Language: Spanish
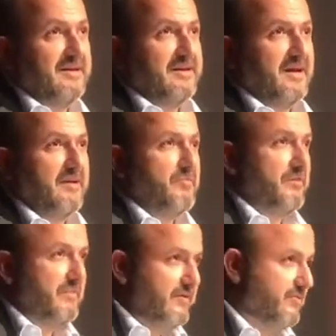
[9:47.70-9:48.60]
El
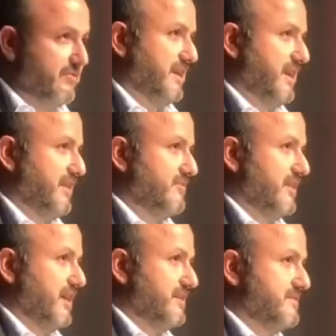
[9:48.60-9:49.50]
primero que le quiero
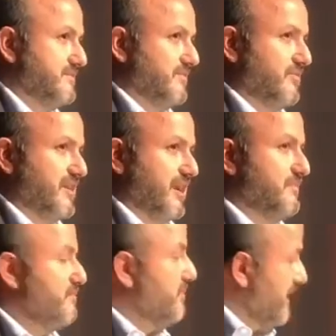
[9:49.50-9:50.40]
dejar es honrar
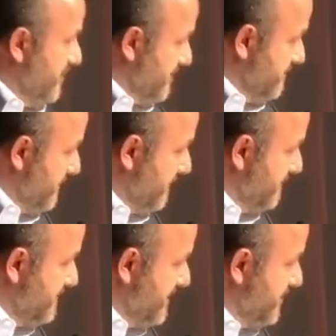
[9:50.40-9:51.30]
mi palabra.
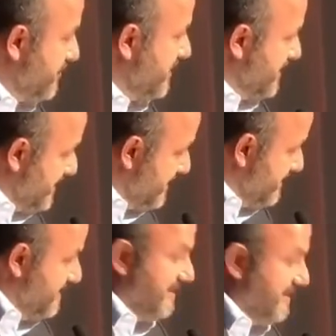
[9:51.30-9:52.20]
Y yo quedé
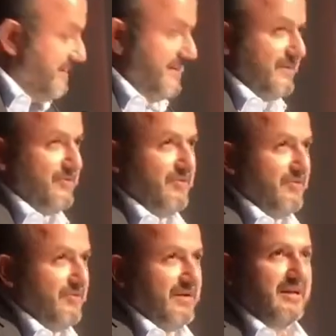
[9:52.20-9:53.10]
con la
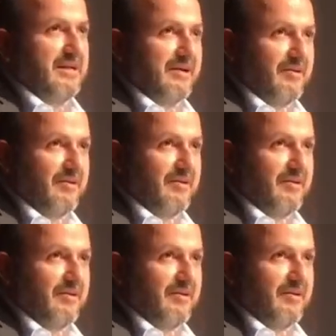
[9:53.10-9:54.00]
doctora Lilia Oliver
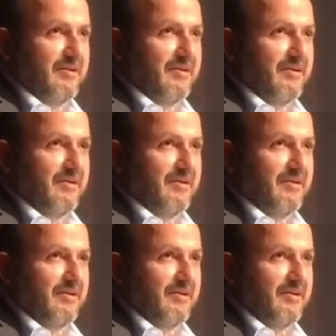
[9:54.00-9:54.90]
la última vez que
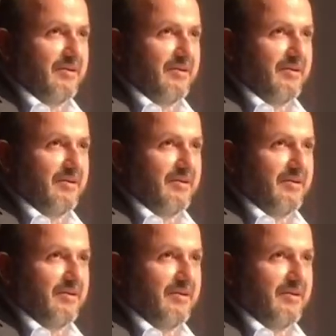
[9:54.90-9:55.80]
estuve aquí,
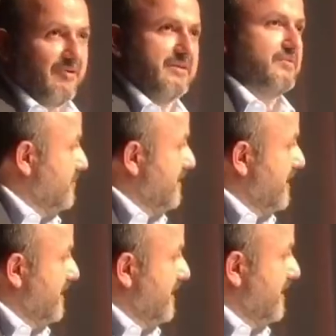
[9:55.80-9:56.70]
que el Museo de la
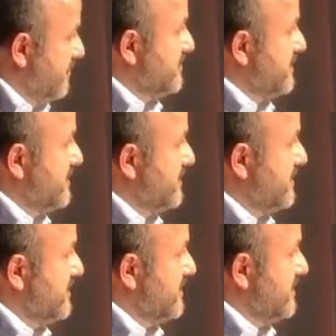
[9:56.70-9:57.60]
Grana no se iba a frenar,